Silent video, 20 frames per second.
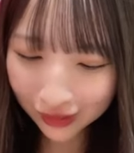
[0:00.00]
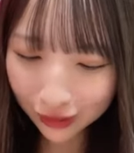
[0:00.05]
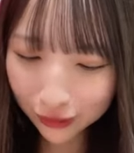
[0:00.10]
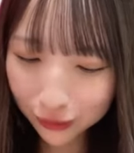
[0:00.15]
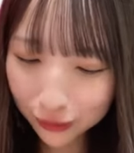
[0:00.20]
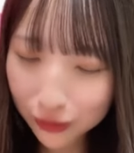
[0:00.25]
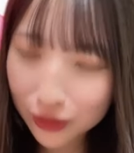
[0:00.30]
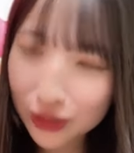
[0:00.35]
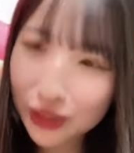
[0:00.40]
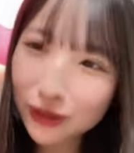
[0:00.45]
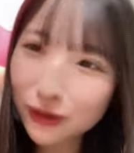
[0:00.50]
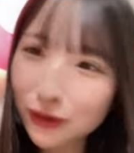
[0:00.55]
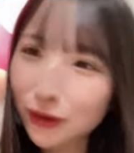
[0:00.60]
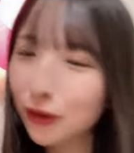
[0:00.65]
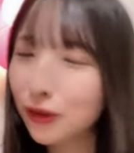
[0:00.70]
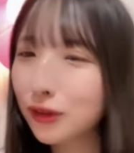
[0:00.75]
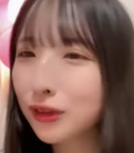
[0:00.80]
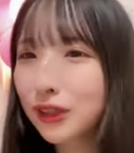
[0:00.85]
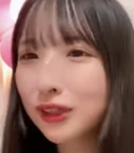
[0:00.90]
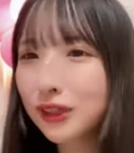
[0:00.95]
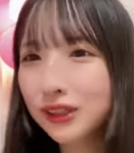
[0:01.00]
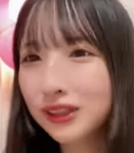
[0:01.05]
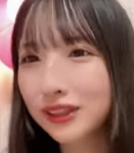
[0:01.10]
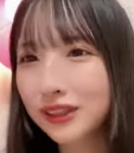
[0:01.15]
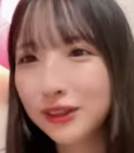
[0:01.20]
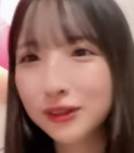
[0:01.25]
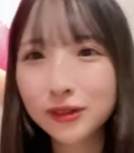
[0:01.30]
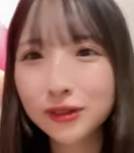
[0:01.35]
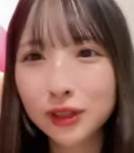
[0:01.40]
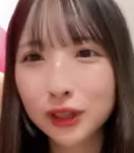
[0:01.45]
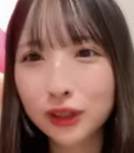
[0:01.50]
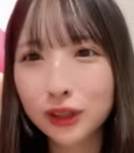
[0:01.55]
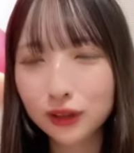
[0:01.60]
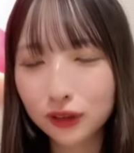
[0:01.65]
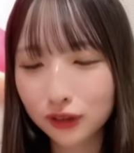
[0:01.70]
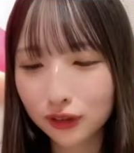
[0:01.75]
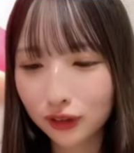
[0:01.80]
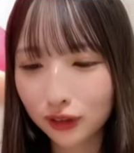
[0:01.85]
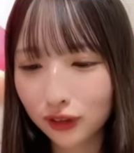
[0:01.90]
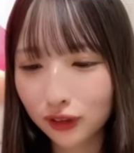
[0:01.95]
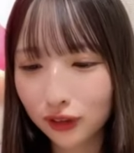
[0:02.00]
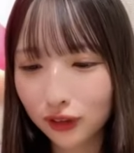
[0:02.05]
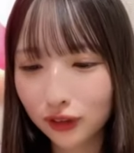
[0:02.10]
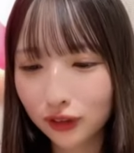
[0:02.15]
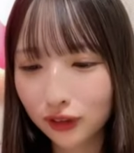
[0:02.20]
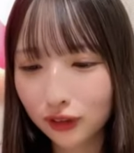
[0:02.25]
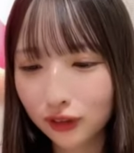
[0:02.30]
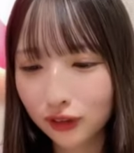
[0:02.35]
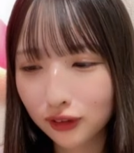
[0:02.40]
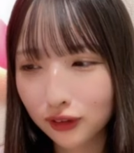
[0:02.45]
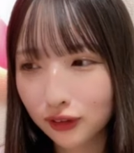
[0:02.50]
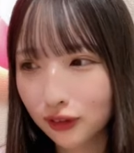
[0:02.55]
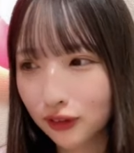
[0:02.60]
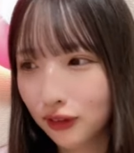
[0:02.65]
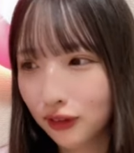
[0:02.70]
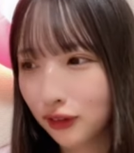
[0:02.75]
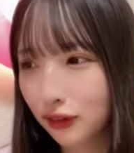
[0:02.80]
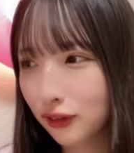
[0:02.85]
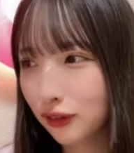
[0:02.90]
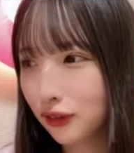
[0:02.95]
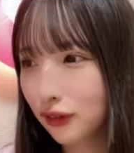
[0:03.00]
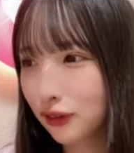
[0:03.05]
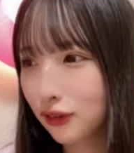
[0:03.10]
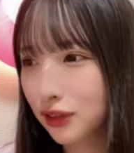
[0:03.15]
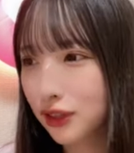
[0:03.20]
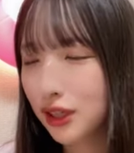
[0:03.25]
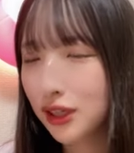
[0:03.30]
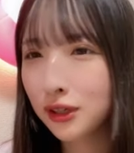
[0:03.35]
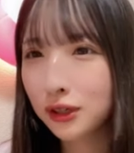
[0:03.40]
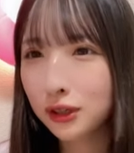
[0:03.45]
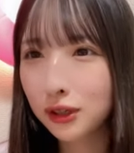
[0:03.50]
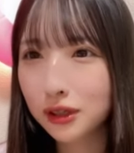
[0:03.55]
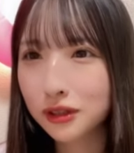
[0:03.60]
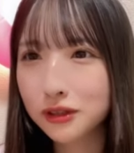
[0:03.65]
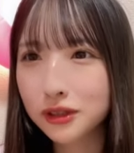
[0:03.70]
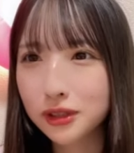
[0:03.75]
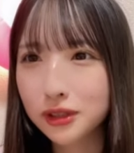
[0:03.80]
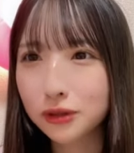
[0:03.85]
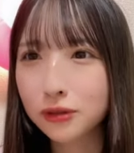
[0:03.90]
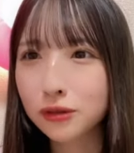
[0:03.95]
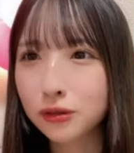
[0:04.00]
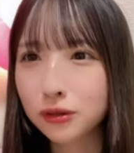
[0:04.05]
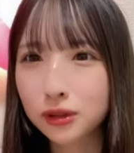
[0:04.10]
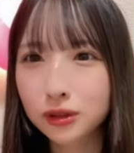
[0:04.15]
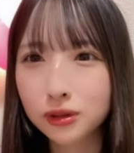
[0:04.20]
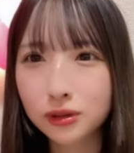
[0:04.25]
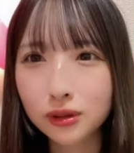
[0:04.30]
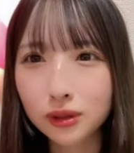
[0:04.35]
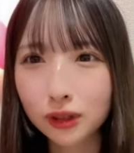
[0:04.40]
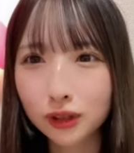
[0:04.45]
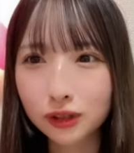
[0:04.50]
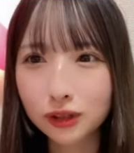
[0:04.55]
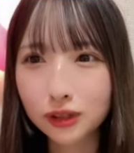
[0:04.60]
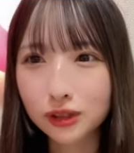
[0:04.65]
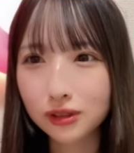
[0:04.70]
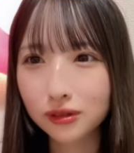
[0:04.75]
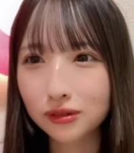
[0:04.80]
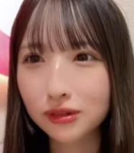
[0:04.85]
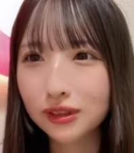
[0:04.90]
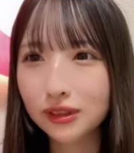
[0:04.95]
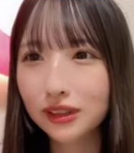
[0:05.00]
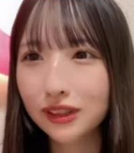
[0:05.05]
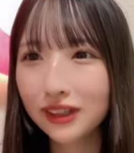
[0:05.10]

単押しをなんか急になんか宣言してくる人いたんですけど